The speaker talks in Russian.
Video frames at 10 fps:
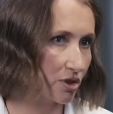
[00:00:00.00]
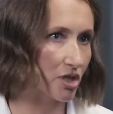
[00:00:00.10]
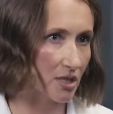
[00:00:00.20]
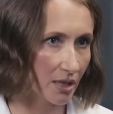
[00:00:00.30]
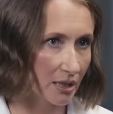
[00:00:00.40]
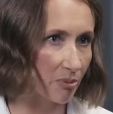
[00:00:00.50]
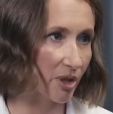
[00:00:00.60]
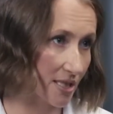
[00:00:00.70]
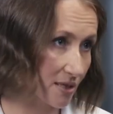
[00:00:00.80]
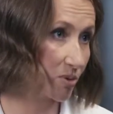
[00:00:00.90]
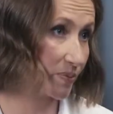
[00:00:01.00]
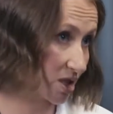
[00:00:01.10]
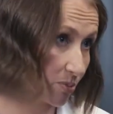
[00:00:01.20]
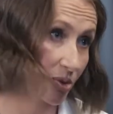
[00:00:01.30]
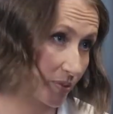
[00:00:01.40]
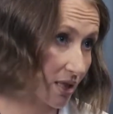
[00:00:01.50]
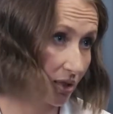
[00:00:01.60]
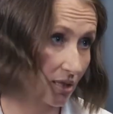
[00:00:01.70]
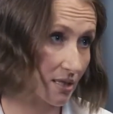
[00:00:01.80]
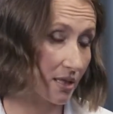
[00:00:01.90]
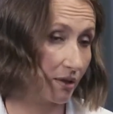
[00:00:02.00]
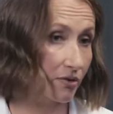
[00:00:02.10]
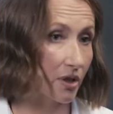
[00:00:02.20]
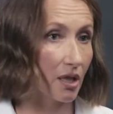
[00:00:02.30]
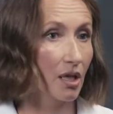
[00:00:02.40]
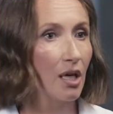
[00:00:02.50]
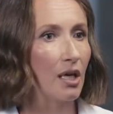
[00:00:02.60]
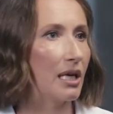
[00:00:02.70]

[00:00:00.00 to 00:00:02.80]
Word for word: через интернет-магазин с бесплатной доставкой.